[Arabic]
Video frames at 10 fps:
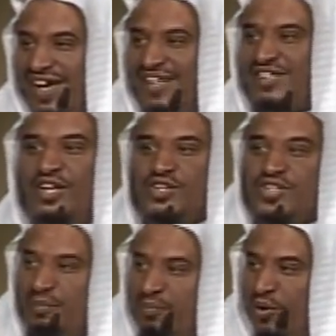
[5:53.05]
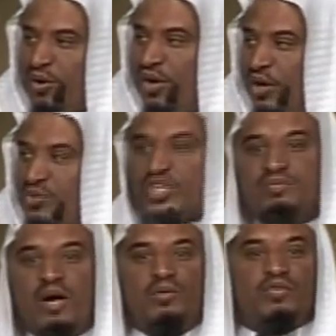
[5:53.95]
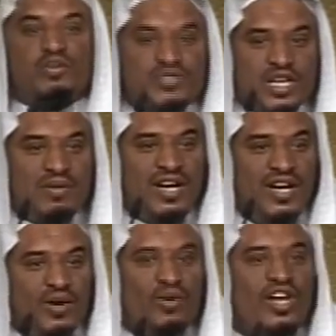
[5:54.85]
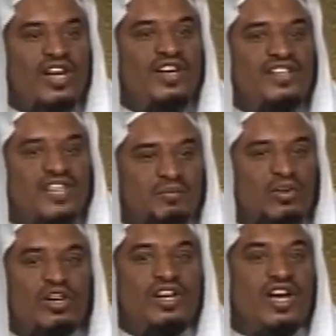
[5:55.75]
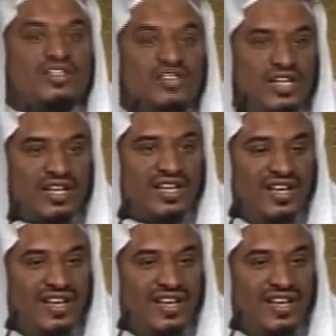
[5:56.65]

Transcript: حتى الناس حبوك وصرت محبوب في المجتمع وكل يحترمك كل يقدرك